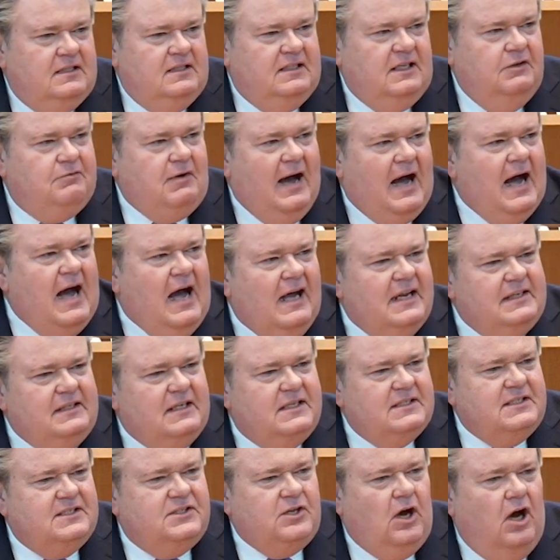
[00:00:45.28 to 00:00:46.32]
Die Wahrheit
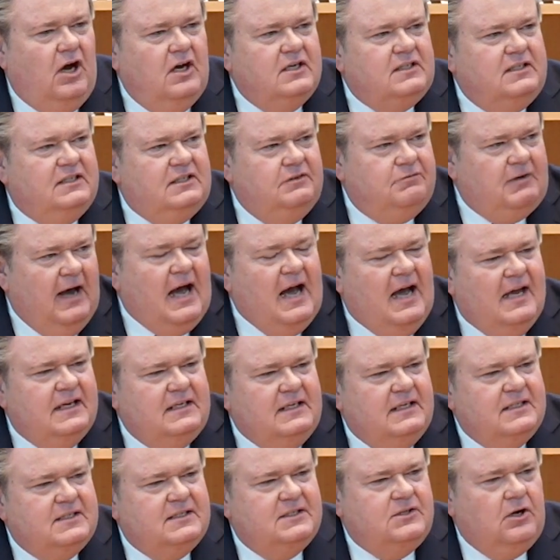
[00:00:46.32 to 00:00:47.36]
ist doch, die Wahrheit
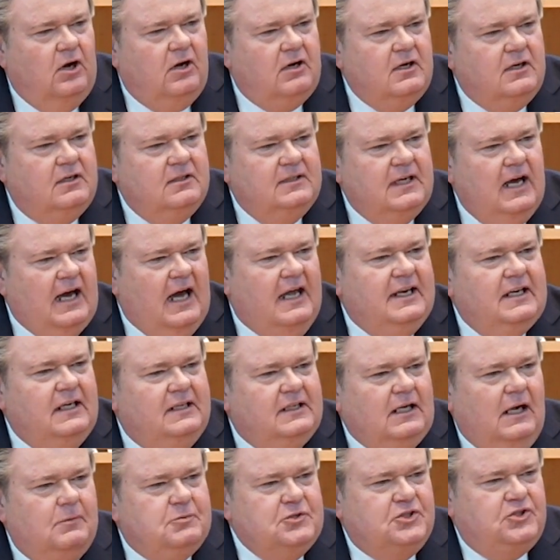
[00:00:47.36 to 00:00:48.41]
ist doch nach
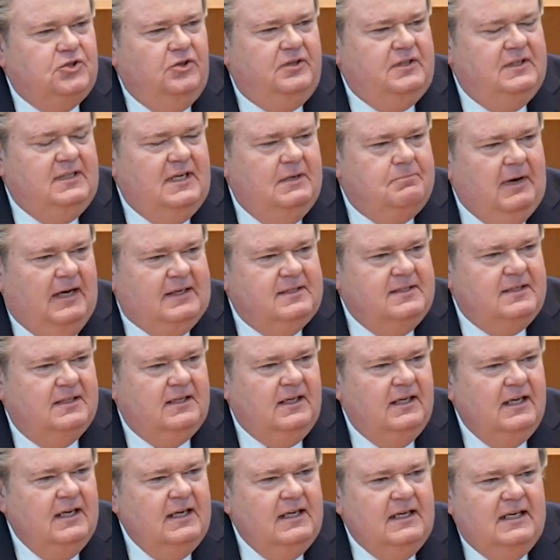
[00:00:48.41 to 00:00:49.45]
anderthalb Stunden
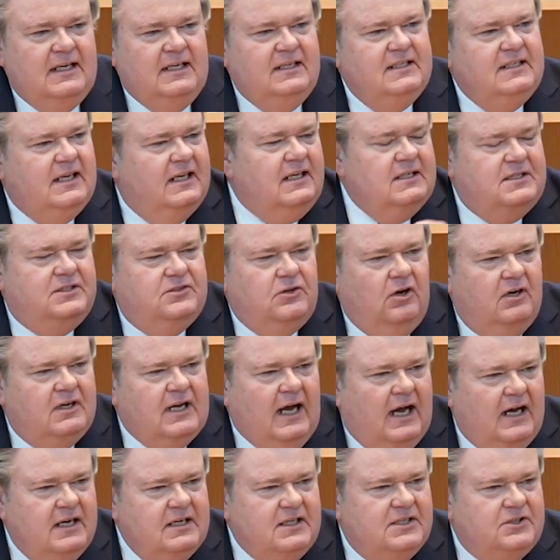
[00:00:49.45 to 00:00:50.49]
Debatte, Ihnen ging es doch
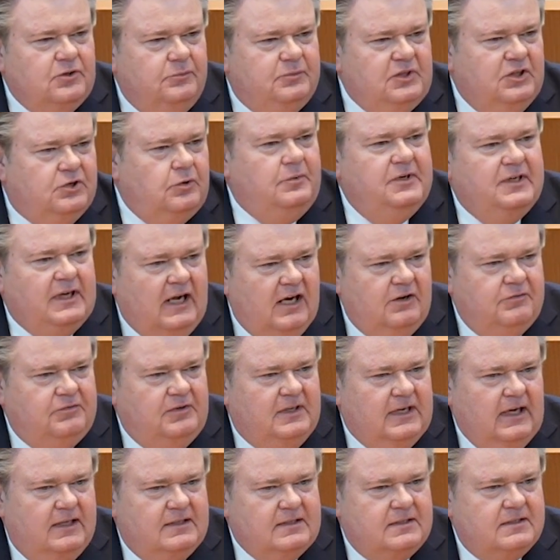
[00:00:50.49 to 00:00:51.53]
gar nicht um die
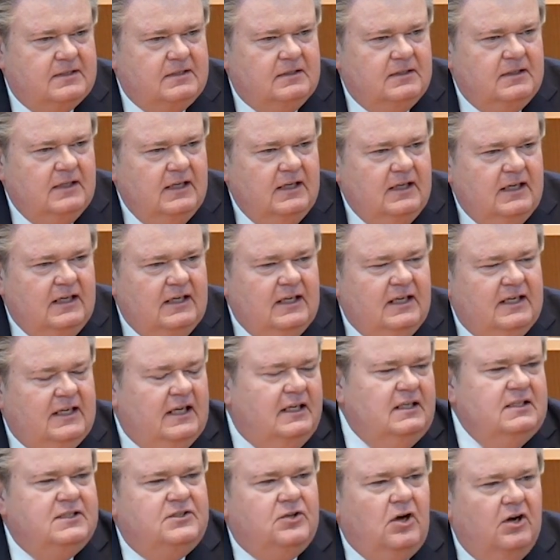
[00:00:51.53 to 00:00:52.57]
Kommunalfinanzen. Ihnen
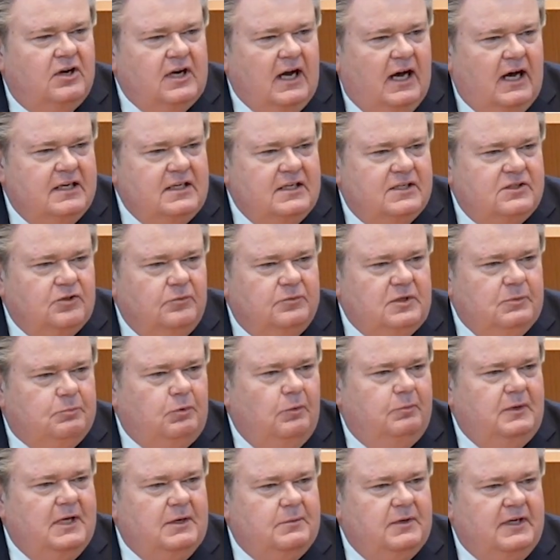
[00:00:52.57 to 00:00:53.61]
ging es doch gar nicht um die
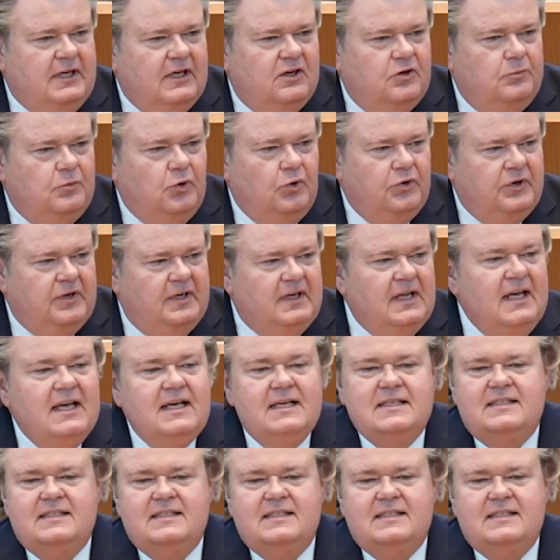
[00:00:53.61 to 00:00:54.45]
Probleme der Kommunen.